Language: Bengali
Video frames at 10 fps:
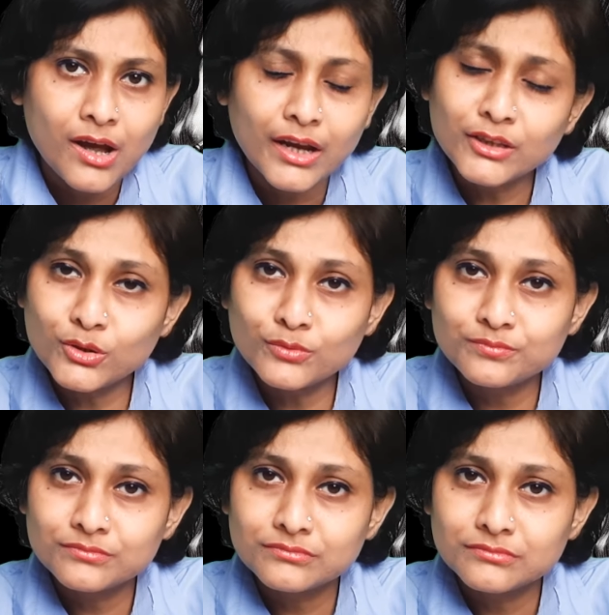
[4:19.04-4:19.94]
কিন্তু
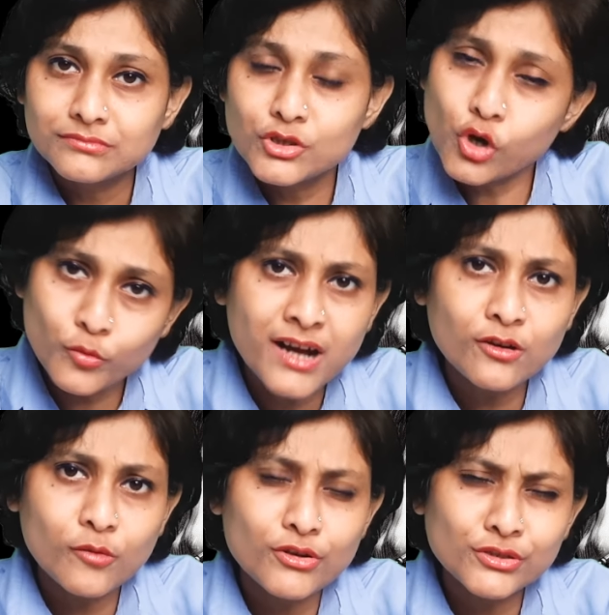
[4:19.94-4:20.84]

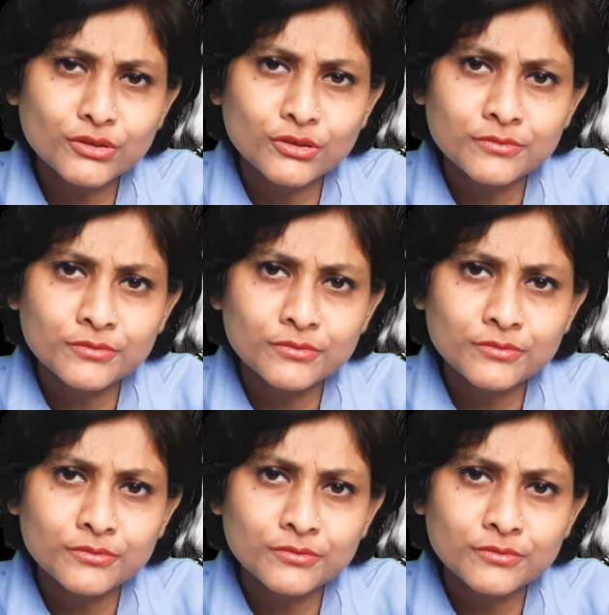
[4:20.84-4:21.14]
সৌভাগ্যবশত